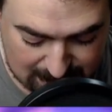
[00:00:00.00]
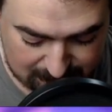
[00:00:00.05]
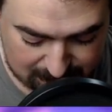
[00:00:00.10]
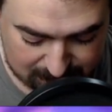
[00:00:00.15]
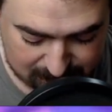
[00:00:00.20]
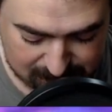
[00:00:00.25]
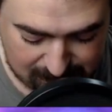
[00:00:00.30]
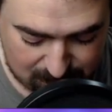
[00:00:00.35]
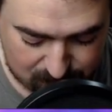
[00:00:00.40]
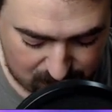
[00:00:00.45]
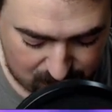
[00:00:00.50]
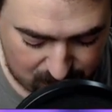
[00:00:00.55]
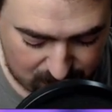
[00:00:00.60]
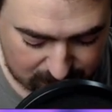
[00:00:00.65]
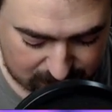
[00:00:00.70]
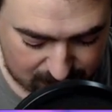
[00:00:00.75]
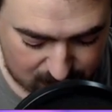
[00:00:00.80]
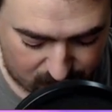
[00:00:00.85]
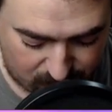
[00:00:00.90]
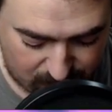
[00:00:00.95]
E eh, sai, ogni
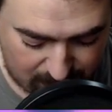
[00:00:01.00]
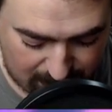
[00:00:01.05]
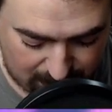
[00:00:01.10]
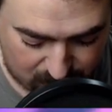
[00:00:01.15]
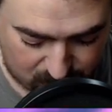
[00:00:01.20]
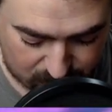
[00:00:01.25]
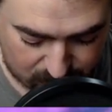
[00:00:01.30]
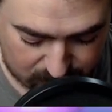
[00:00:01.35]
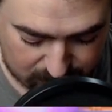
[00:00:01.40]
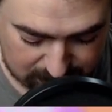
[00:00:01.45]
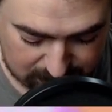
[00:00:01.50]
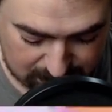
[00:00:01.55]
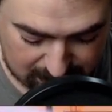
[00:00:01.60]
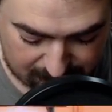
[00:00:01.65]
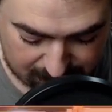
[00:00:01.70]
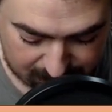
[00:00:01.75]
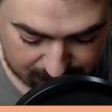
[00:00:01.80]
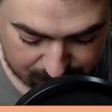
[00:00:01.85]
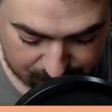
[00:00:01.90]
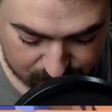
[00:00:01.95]
volta me lo fanno.
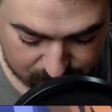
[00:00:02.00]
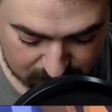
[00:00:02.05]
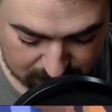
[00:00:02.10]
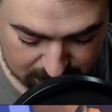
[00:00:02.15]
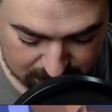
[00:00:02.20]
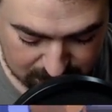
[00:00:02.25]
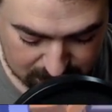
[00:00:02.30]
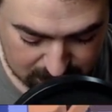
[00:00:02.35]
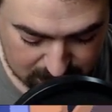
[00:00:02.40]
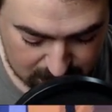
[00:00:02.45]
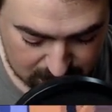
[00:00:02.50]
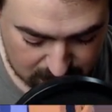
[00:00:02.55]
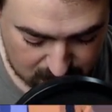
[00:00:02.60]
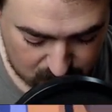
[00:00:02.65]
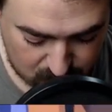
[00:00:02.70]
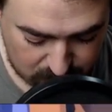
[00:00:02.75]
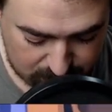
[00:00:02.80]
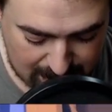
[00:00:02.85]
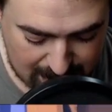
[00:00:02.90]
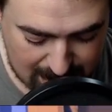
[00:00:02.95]

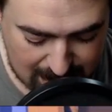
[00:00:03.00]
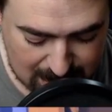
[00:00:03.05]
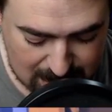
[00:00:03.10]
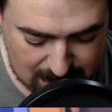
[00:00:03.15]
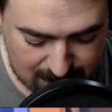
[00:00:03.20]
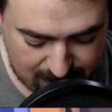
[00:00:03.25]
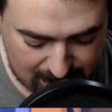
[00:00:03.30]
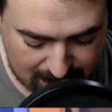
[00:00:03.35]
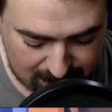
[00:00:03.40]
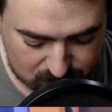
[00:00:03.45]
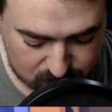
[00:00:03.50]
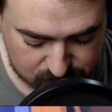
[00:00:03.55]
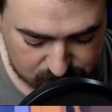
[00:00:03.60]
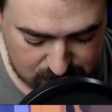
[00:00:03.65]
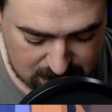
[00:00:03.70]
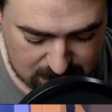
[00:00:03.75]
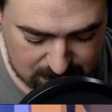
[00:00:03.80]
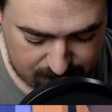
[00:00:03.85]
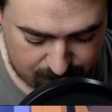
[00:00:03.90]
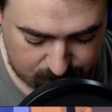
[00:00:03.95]
Ok, vai
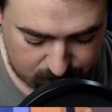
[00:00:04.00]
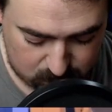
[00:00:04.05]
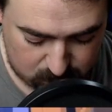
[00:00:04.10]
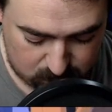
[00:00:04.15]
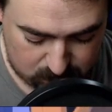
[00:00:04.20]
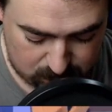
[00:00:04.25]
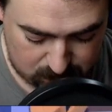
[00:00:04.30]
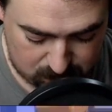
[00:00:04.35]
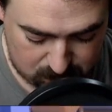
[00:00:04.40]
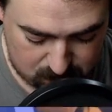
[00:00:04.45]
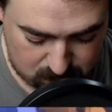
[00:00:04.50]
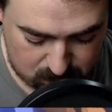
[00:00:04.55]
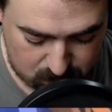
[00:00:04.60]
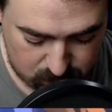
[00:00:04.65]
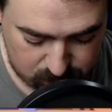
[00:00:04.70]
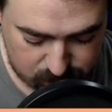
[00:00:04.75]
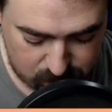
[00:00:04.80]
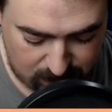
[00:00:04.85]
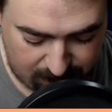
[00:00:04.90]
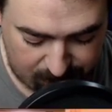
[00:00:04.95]
così.
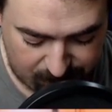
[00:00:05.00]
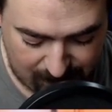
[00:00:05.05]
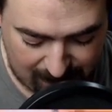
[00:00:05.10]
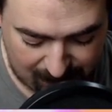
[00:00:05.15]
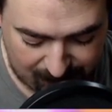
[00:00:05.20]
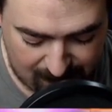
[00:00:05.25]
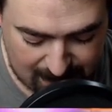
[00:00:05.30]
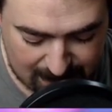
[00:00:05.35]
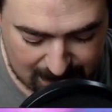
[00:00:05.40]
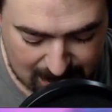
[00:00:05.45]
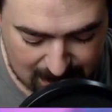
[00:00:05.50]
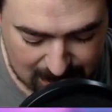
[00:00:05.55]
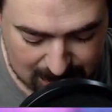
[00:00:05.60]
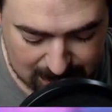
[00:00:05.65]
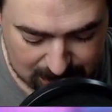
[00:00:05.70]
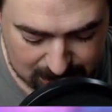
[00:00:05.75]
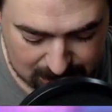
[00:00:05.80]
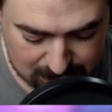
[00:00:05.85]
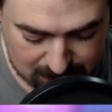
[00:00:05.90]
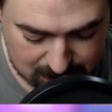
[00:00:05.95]
Non so che fa la
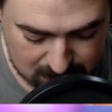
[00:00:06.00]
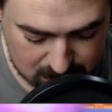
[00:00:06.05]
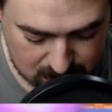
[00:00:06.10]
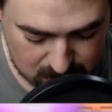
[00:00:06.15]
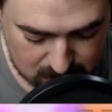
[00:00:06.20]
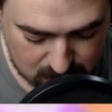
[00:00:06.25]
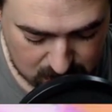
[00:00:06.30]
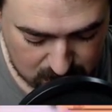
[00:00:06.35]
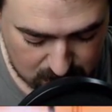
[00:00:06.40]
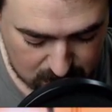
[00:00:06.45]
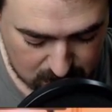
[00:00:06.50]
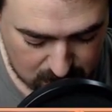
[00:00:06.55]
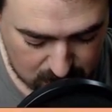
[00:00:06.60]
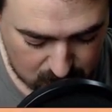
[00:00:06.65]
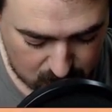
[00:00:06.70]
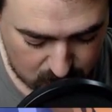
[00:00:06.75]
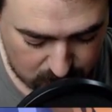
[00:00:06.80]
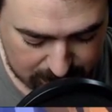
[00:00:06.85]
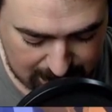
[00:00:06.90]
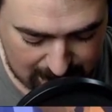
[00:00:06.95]
final.
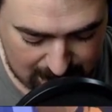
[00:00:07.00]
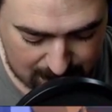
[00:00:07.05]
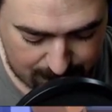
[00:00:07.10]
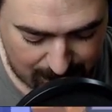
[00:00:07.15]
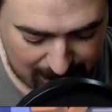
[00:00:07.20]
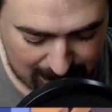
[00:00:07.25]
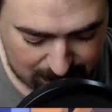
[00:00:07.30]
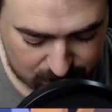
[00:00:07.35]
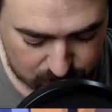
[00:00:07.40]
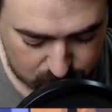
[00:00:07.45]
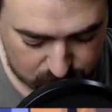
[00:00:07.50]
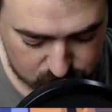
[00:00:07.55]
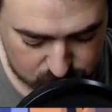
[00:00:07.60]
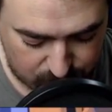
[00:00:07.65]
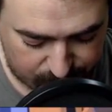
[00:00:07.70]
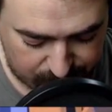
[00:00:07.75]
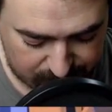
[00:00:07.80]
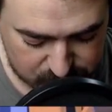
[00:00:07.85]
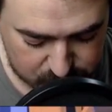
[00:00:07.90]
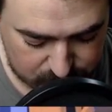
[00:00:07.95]
Ok, pallettoni
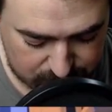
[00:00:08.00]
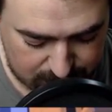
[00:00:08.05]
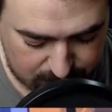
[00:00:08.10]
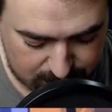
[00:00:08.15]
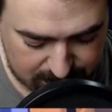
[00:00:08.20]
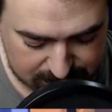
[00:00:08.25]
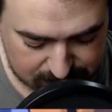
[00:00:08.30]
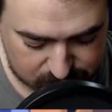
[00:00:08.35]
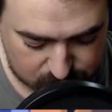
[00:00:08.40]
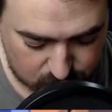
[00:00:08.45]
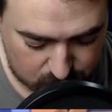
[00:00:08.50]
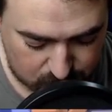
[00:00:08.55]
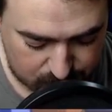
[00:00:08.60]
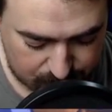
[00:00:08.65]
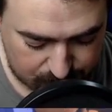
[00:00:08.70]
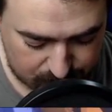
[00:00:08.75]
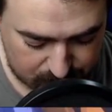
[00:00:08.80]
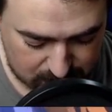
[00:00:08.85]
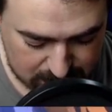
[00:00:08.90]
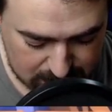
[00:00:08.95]
sul faccione di questo.
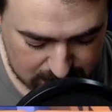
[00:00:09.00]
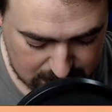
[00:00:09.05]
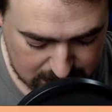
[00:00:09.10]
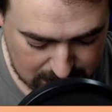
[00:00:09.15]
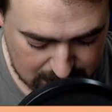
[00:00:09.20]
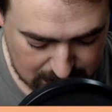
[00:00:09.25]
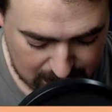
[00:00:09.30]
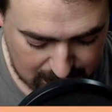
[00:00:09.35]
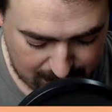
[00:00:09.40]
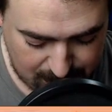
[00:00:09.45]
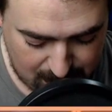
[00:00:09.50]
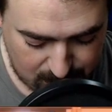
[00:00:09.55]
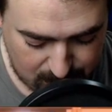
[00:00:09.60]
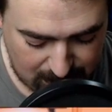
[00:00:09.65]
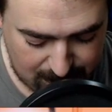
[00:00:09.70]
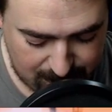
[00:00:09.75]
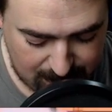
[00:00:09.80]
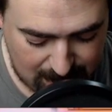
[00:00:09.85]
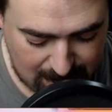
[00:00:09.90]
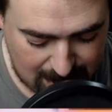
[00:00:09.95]
L'abbiamo
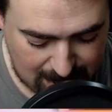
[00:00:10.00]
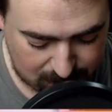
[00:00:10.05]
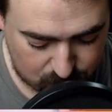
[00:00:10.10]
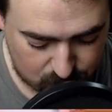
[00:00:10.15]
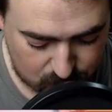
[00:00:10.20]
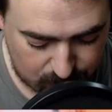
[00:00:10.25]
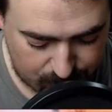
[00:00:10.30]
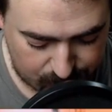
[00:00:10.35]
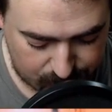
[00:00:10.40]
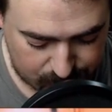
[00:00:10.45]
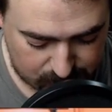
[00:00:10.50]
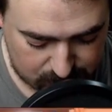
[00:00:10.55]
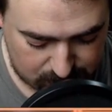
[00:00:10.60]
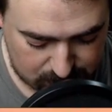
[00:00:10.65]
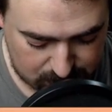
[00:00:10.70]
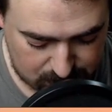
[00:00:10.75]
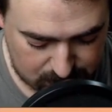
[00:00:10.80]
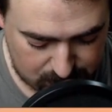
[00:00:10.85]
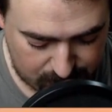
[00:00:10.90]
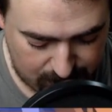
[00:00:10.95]
eliminato.
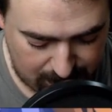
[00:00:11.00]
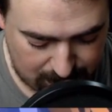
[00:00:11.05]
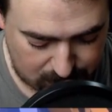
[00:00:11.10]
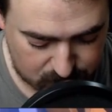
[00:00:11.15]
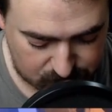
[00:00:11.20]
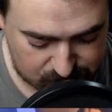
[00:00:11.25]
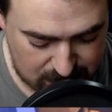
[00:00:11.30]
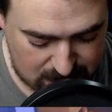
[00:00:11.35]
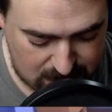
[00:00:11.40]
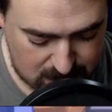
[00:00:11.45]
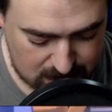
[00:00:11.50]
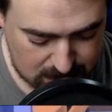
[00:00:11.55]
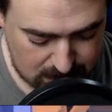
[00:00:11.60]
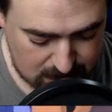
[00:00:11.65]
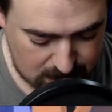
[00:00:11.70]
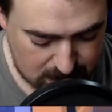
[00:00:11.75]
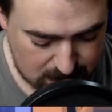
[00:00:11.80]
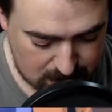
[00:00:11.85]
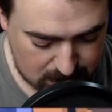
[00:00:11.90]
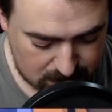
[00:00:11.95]
Fai così.
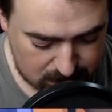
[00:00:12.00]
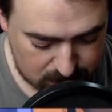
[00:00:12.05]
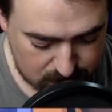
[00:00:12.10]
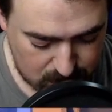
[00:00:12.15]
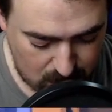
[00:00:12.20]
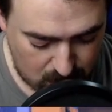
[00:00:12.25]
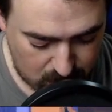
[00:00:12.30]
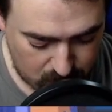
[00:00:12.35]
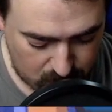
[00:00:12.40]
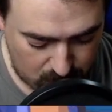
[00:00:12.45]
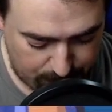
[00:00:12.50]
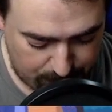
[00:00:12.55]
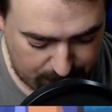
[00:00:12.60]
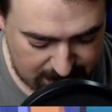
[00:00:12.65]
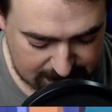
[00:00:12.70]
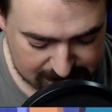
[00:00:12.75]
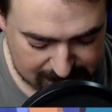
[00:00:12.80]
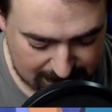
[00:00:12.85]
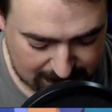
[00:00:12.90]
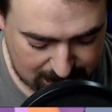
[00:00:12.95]
No, non l'ho
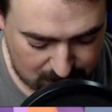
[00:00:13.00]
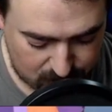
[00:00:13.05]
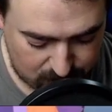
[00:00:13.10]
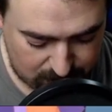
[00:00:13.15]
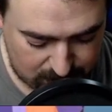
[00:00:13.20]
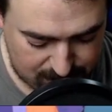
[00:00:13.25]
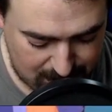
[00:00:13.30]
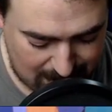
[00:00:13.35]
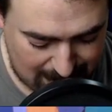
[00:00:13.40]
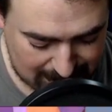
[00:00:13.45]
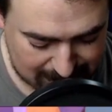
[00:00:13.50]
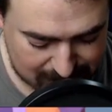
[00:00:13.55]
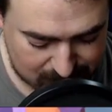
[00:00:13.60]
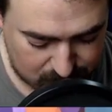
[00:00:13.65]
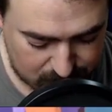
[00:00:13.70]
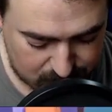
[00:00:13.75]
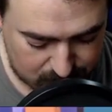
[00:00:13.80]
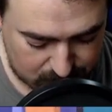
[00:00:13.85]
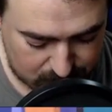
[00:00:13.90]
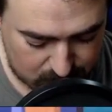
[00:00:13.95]
presa, anche quel
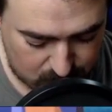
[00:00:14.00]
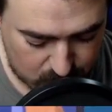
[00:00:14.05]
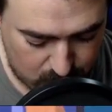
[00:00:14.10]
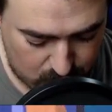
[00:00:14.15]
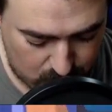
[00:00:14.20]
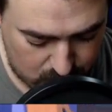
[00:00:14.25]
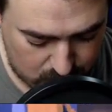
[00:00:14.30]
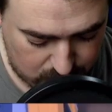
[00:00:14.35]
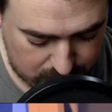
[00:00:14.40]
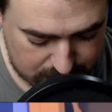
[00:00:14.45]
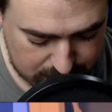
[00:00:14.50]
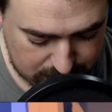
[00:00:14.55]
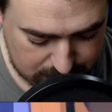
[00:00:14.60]
rimbalzo. Uh!